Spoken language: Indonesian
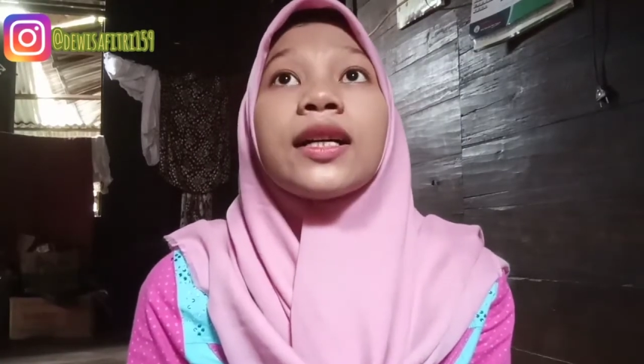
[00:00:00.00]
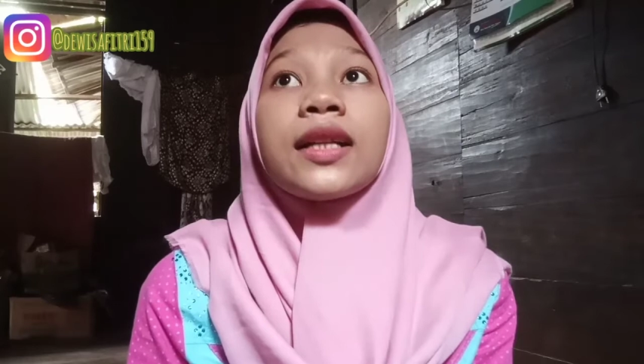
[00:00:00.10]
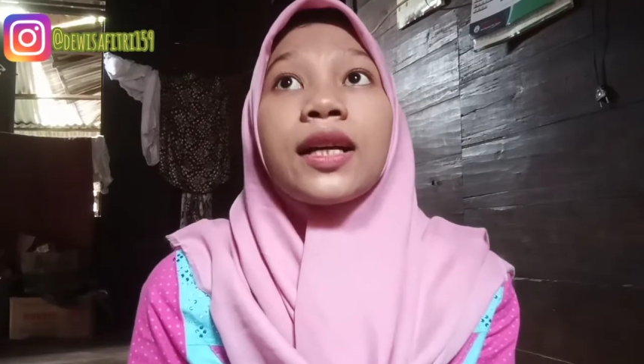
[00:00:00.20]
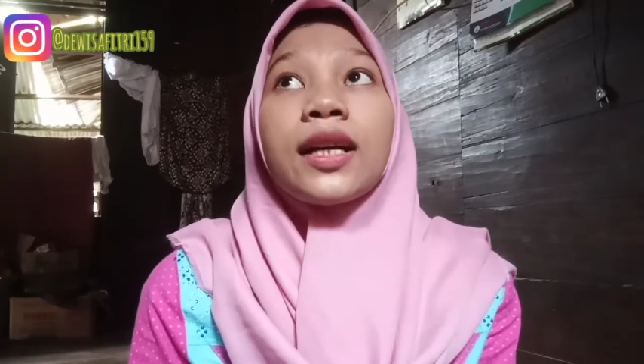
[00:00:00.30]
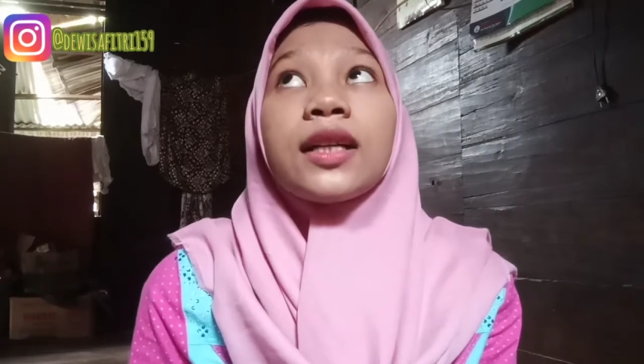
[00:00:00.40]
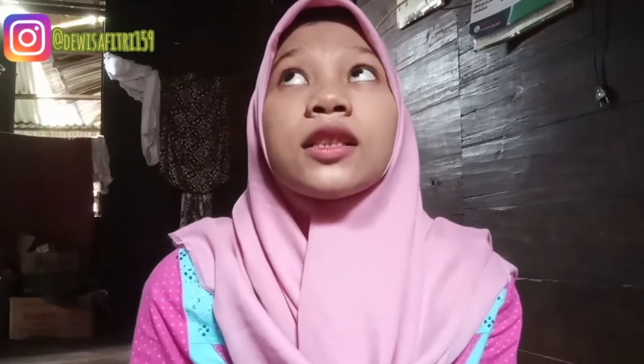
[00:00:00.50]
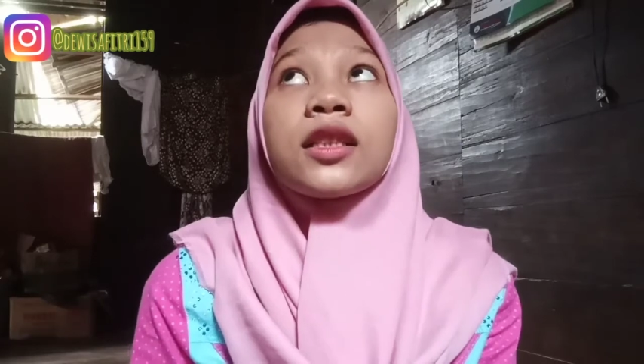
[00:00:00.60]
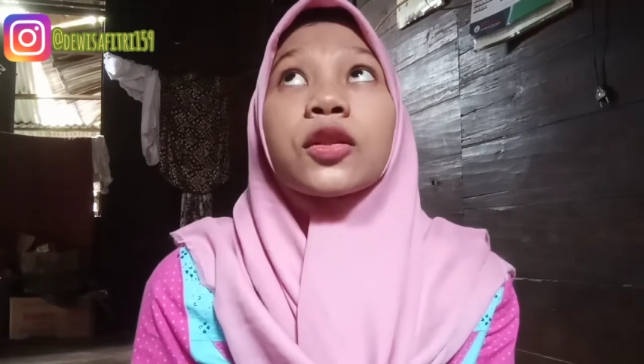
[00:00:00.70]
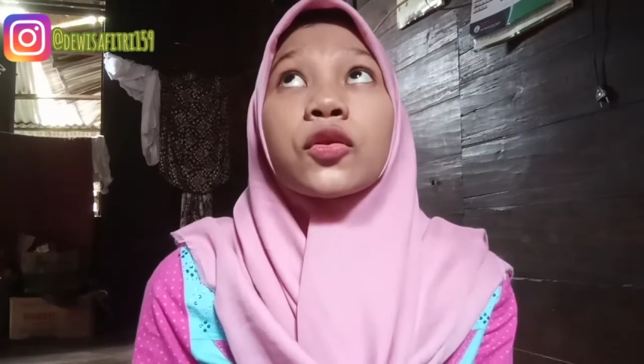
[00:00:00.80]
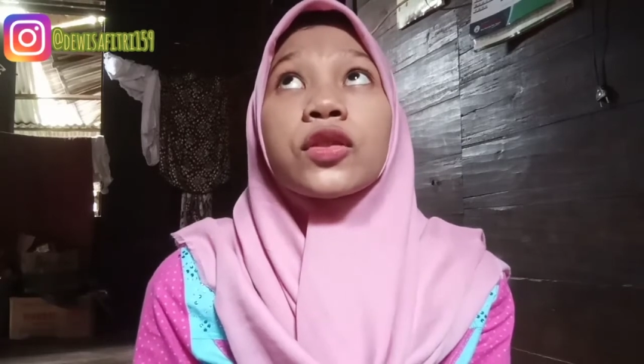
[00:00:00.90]
nah
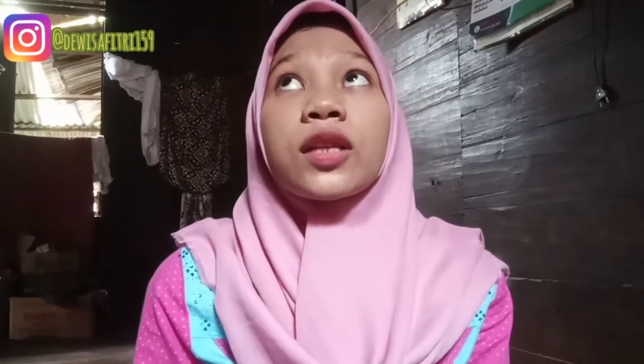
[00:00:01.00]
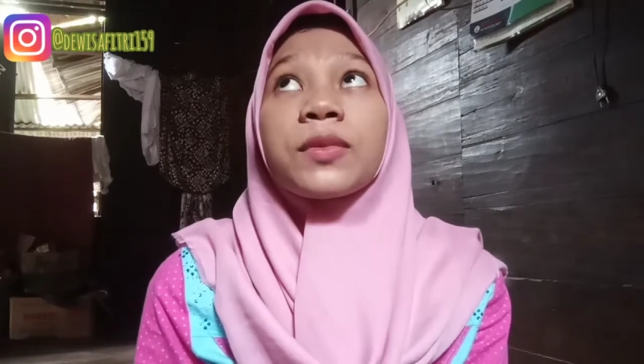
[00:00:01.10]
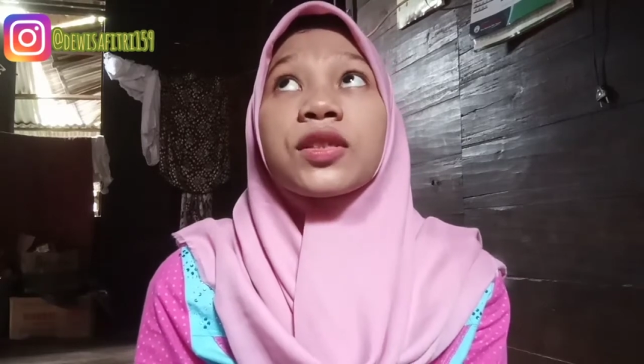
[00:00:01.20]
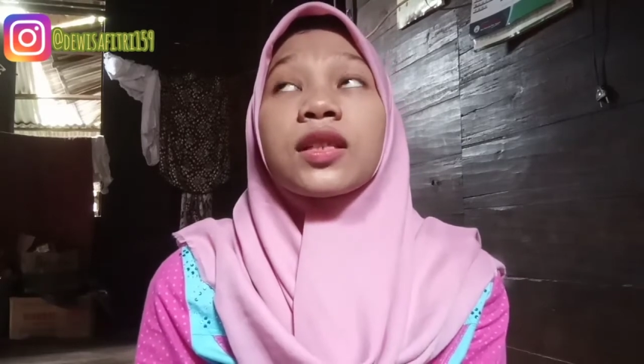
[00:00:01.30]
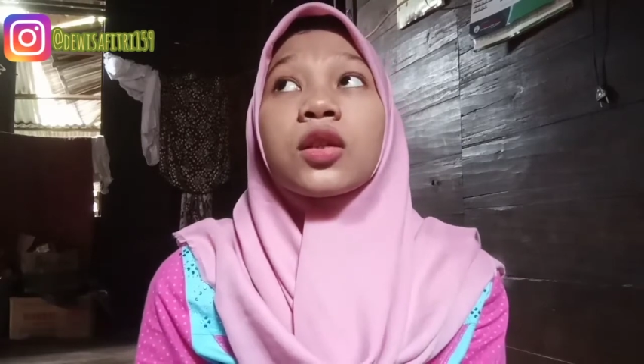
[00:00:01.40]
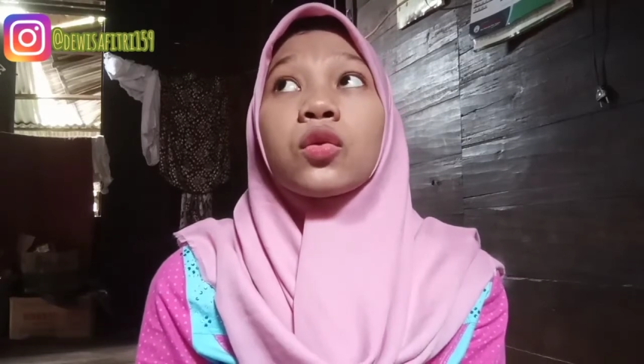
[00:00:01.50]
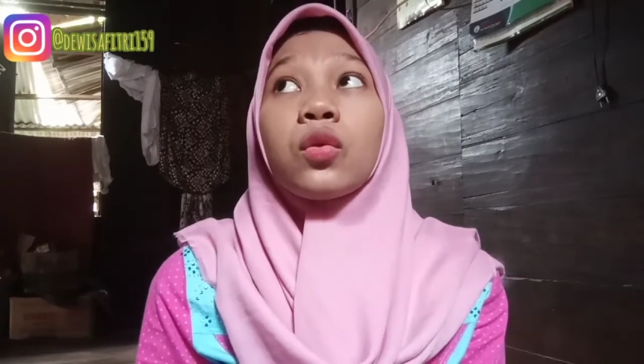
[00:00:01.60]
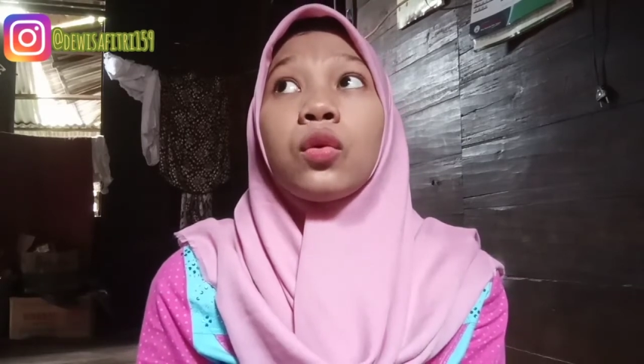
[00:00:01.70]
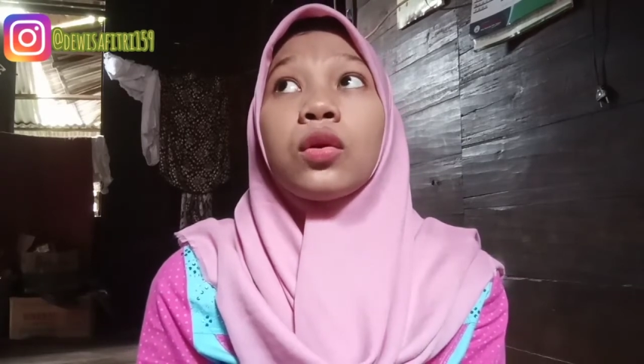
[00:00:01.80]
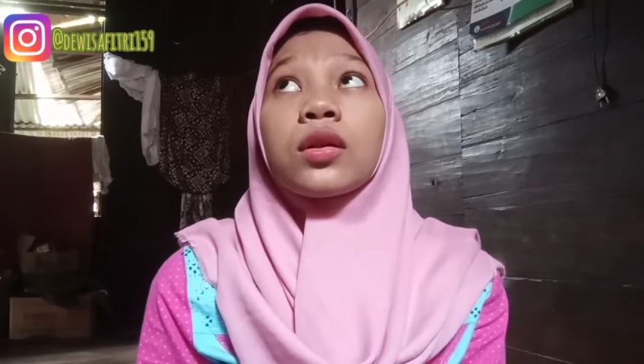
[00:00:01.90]
terus habis
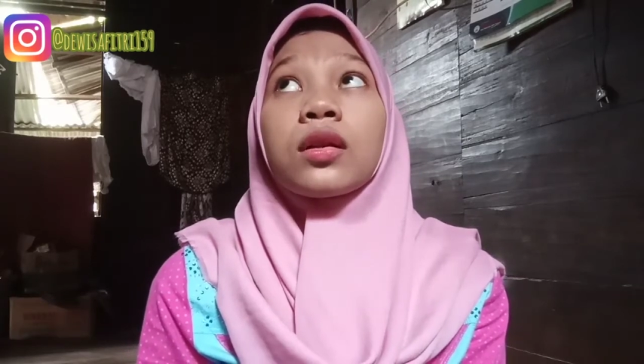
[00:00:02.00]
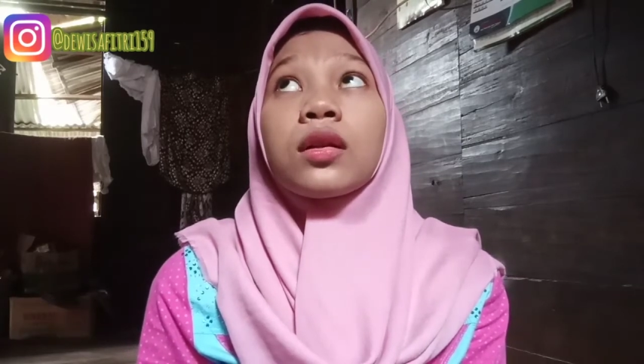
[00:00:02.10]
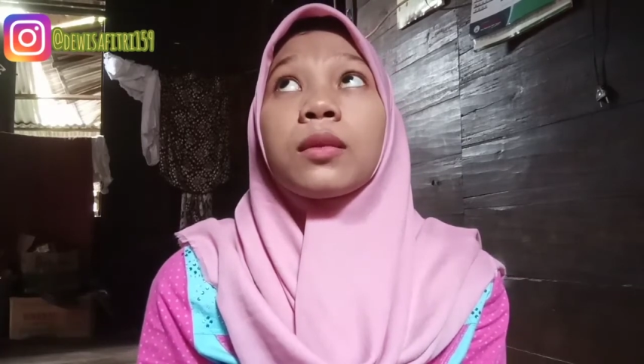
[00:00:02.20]
tidur